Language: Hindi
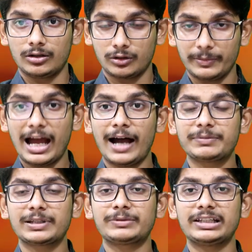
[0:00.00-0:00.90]
तो मैं आप
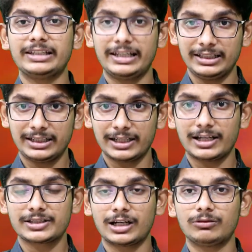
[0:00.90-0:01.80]
सबसे यही
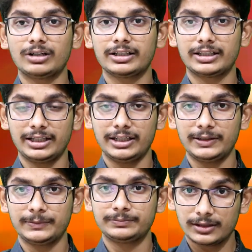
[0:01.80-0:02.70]
कहना चाहूंगा कि
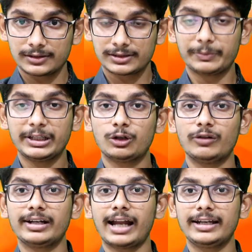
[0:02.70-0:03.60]
सभी
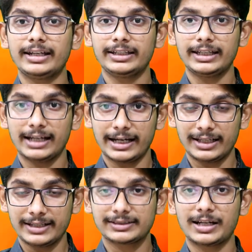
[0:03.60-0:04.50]
कोविड नाइन्टीन की
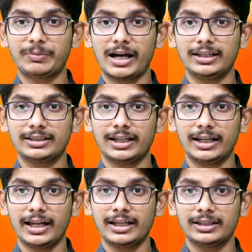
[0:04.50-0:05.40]
गाइडलाइंस का पालन
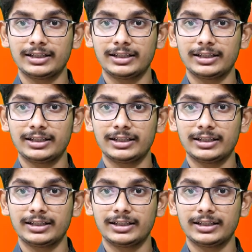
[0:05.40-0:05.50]
करें